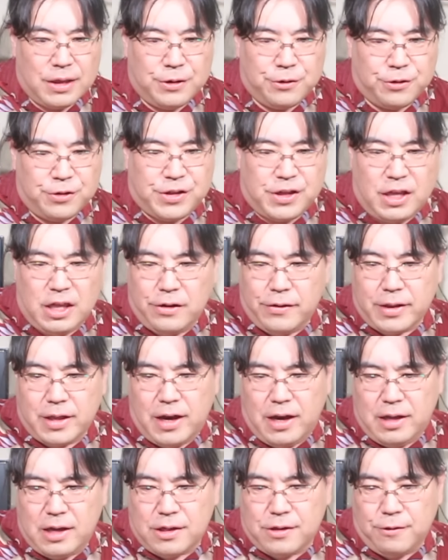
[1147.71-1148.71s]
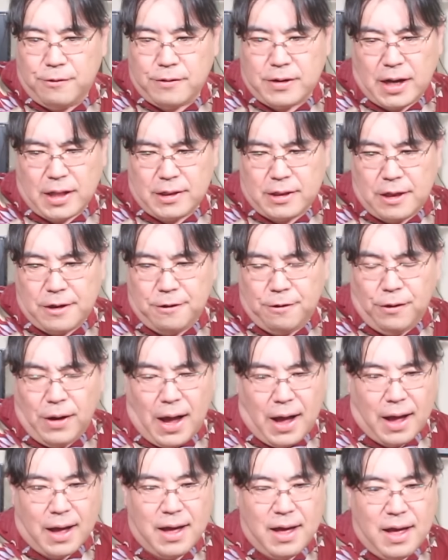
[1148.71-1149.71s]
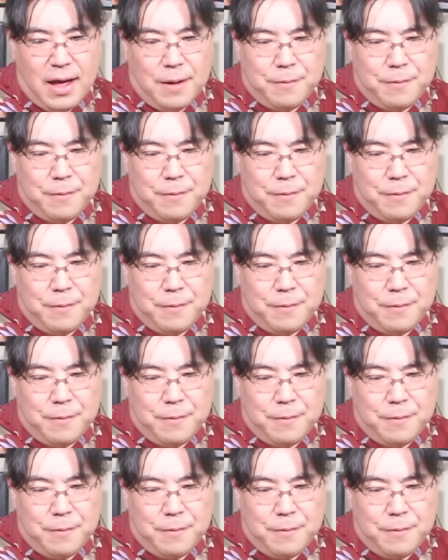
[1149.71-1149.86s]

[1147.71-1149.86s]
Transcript: よろしいんではないでしょうかっていうのが、